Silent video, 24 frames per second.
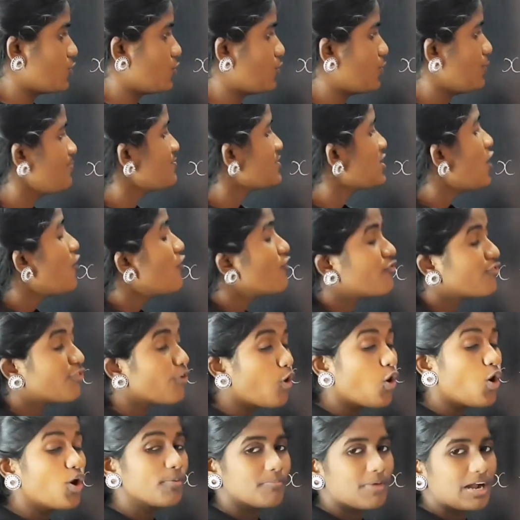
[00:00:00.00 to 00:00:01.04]
டு
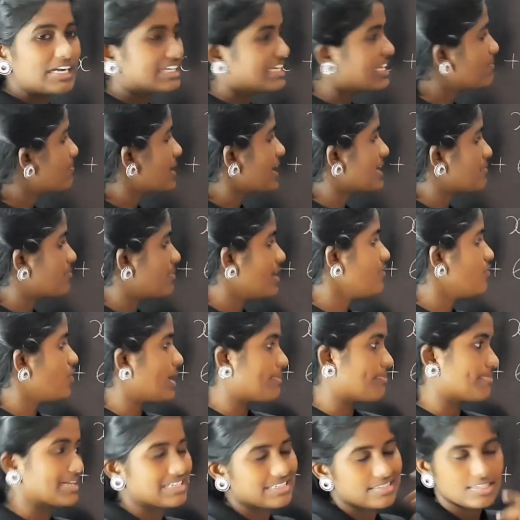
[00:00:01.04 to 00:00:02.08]
ஃபோர் மல்டிப்ளைட் பை
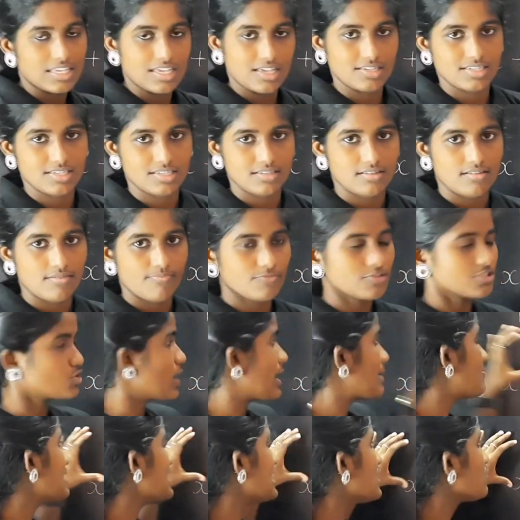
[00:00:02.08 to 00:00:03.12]
ஒய் ப்ளஸ் சிக்ஸ் ஸோ
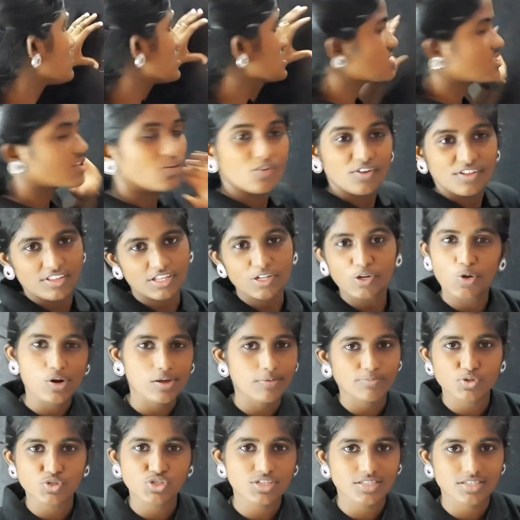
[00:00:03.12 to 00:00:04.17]
எப்படி ஈக்குவேஷன் கொண்டு வந்தேன்னு
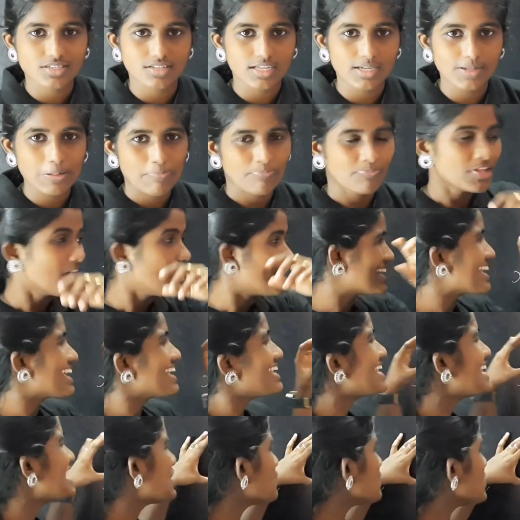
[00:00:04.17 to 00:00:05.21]
உங்களுக்கு புரிஞ்சிச்சுல நீங்கள்
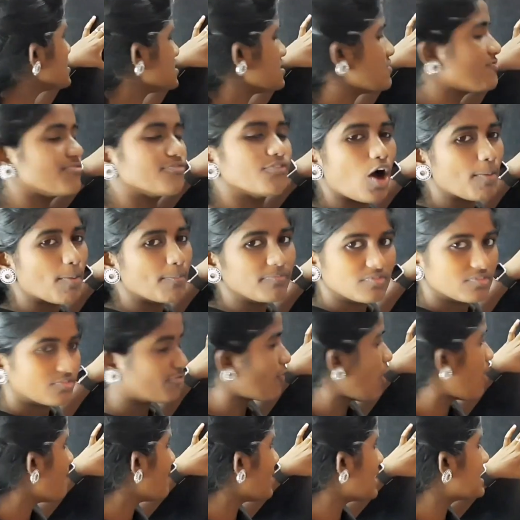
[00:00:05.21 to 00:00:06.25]
ஈக்குவேஷன் ஃபார்ம்
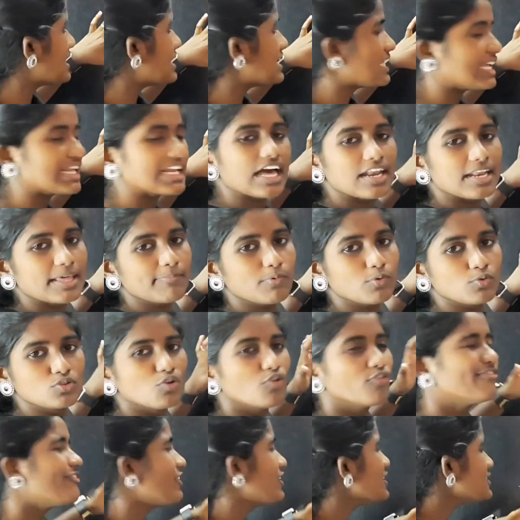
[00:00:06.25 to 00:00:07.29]
ஃபார்ம் பண்ணிட்டீங்கனாலே
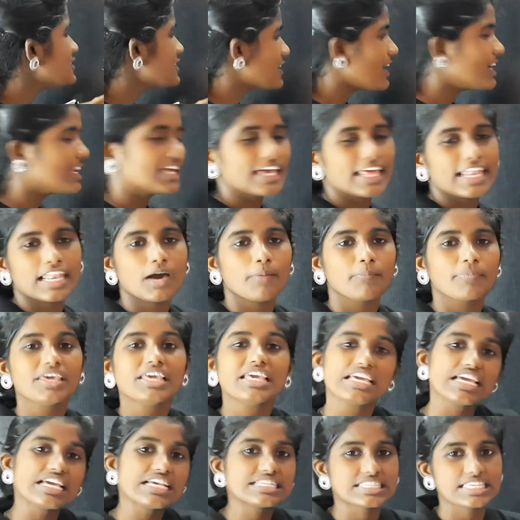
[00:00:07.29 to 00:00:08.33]
போதும் ஃபர்தராக நீங்கள் எல்லாமே
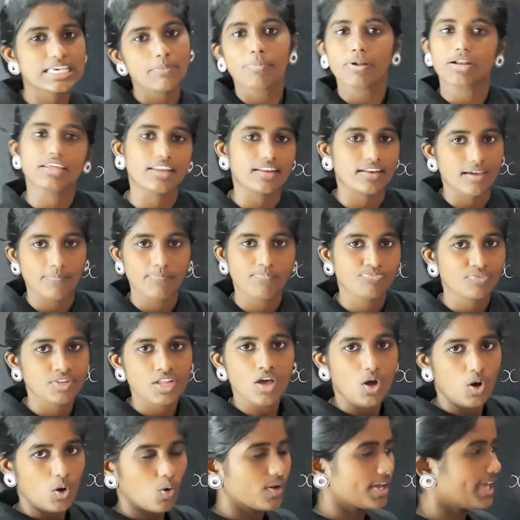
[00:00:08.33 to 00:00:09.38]
ஈஸியாக பண்ணிடலாம்
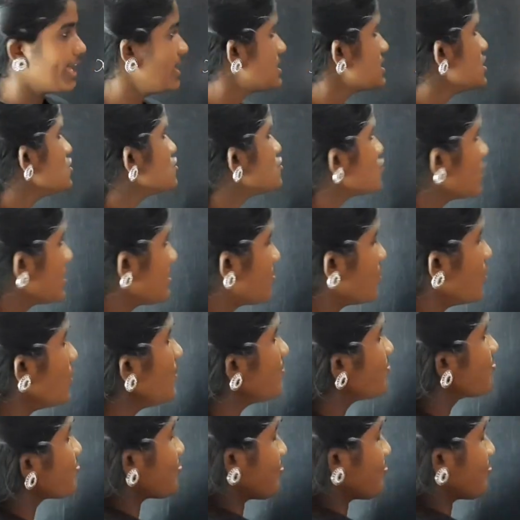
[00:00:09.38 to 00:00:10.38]
ஓகே ஸோ இப்போது